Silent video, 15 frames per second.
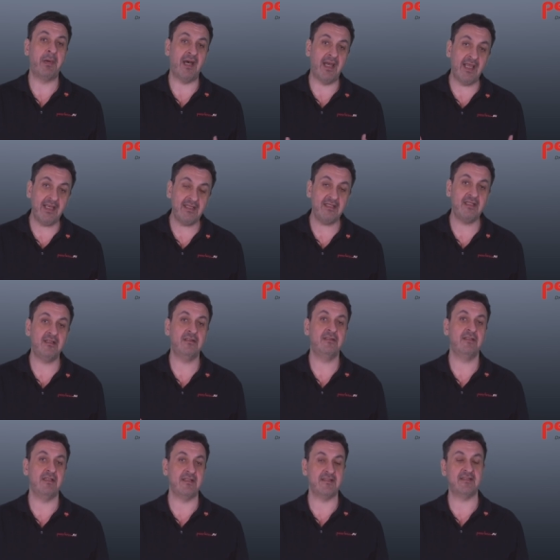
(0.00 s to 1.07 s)
bei
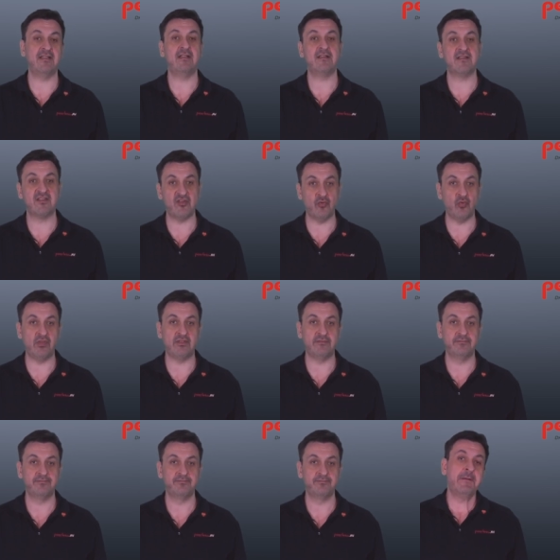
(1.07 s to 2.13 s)
einigen Installationen.
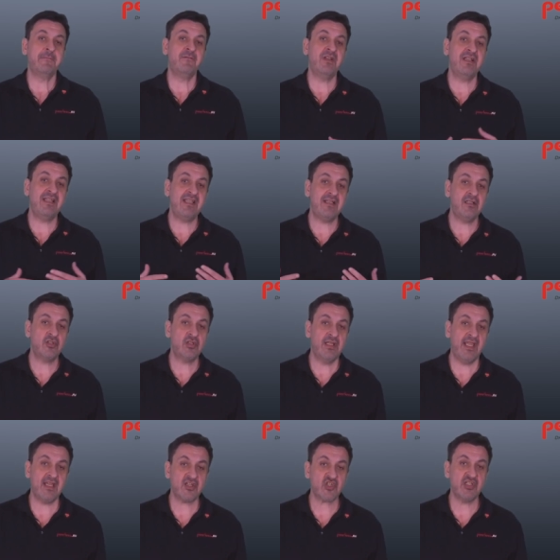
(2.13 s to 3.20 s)
Wir legen
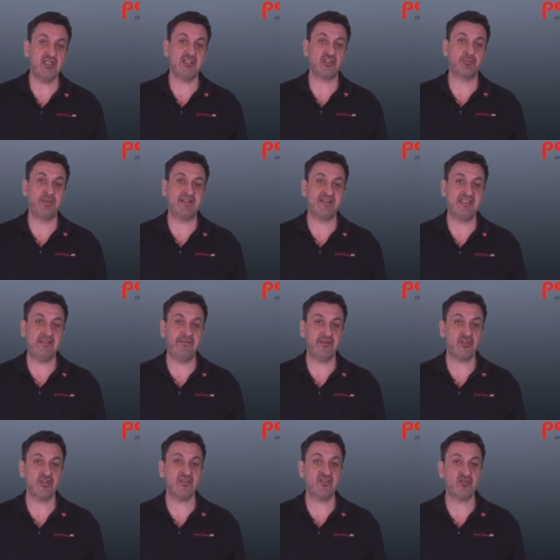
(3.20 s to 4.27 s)

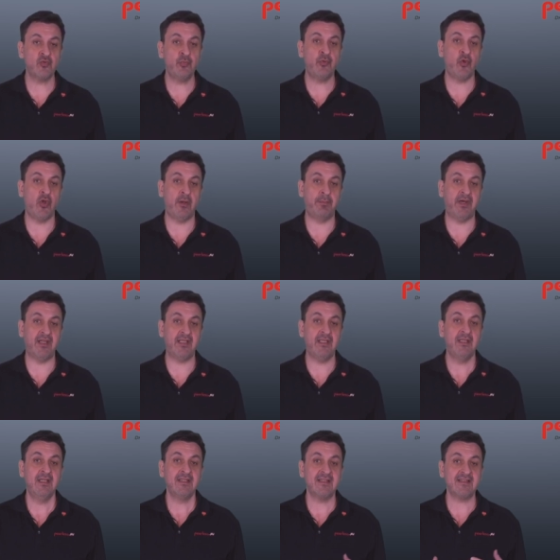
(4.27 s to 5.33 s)
herstellerspezifisches Zubehör bei,
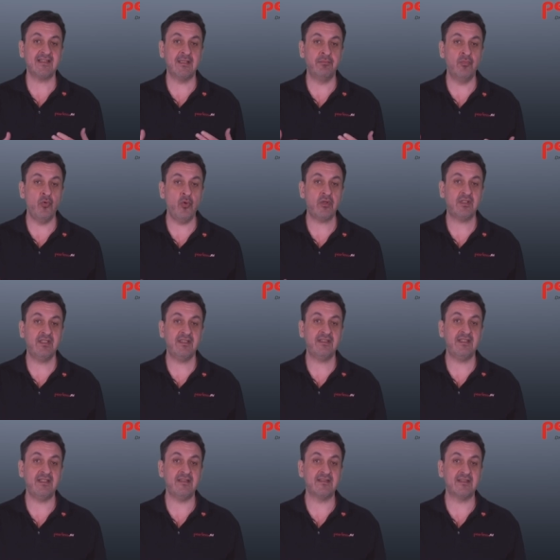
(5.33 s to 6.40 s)
das ermöglicht,
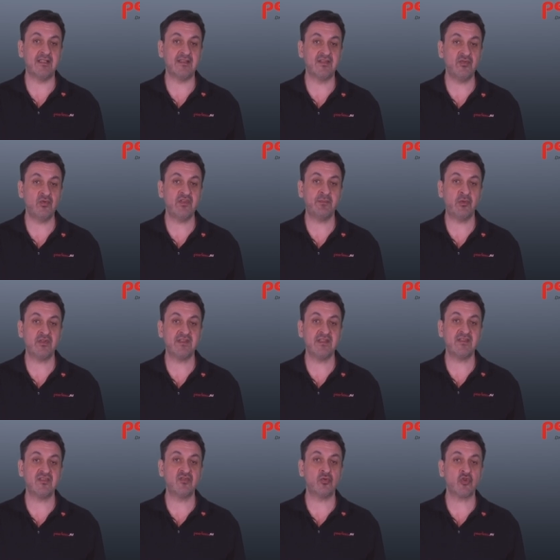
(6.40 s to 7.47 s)
den
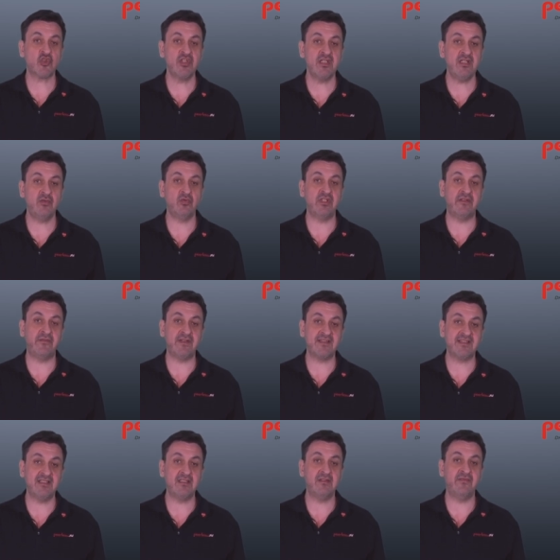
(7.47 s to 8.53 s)
Installationsprozess so schnell und
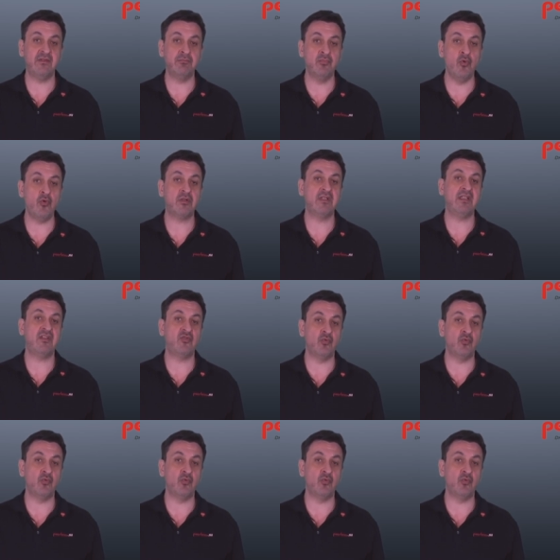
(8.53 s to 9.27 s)
effizient wie möglich